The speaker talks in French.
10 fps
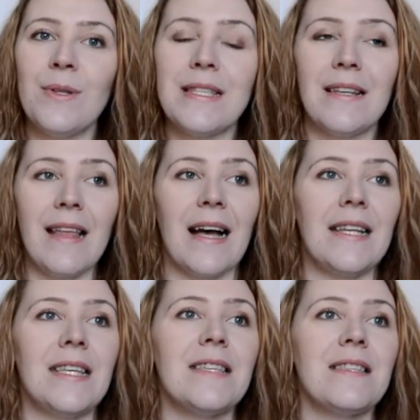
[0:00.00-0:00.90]
c'est
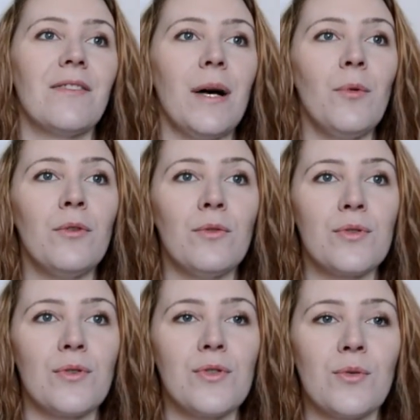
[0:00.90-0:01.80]
Darling. C'est vraiment deux
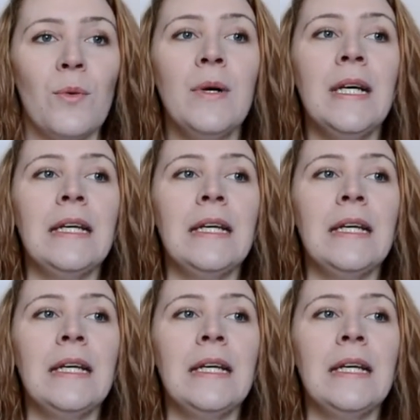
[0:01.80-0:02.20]
chansons